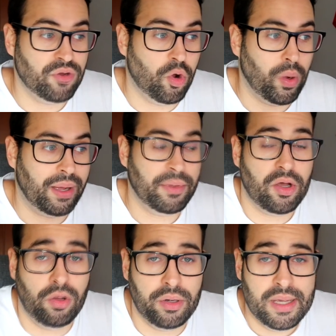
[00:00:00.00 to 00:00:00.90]
Nou juega
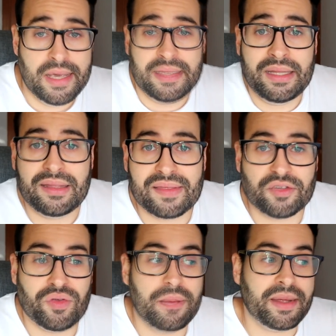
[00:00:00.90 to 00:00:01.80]
mejor, y
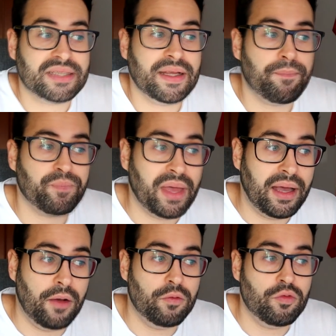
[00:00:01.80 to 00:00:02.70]
quizás hoy el Barça
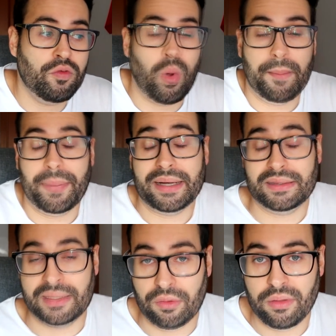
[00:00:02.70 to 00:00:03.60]
haga un buen
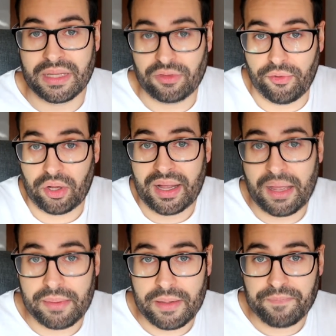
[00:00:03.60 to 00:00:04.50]
partido dentro de lo que
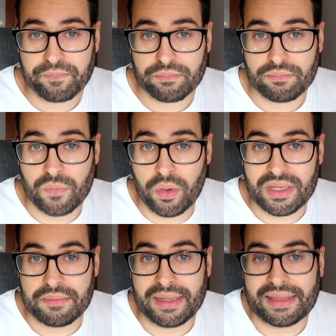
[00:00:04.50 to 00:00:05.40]
cabe, ¿no?
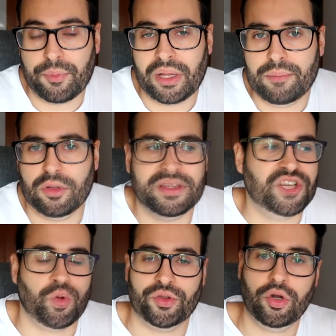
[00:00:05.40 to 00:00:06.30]
y meta, por ejemplo,
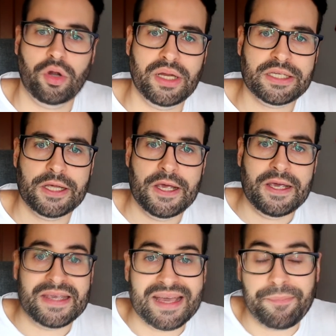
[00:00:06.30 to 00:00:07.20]
3-4 goles,
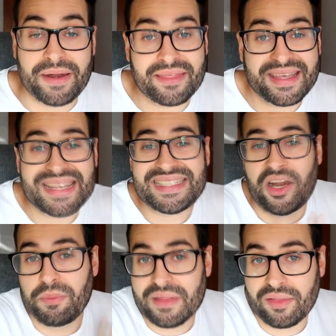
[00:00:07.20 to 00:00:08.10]
y ya parece que se ha
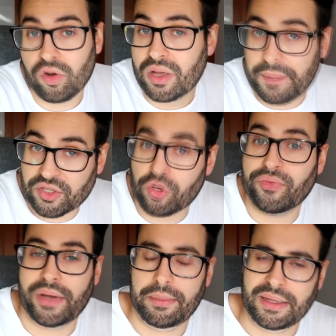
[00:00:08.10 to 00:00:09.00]
olvidado lo que pasó
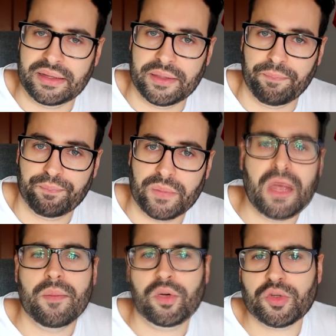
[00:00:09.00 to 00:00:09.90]
contra Levante.
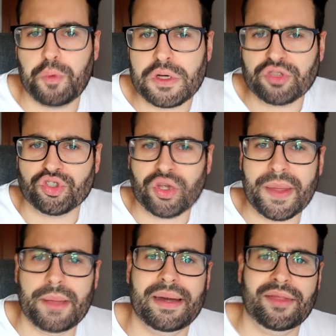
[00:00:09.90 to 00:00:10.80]
Por supuesto, soy
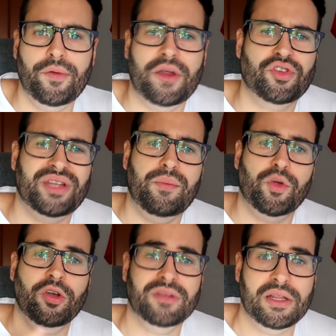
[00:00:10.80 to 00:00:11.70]
del Barcelona, yo estaré
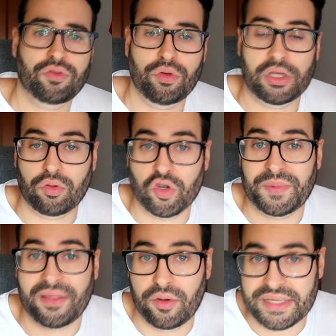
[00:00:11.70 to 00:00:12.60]
muy contento y todos los
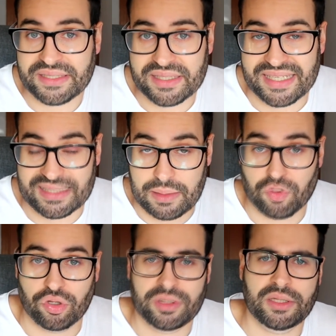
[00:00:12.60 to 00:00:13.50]
barcelonistas
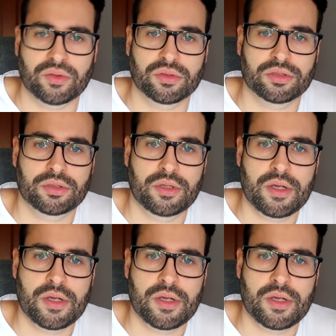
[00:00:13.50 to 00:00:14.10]
estaremos contentos.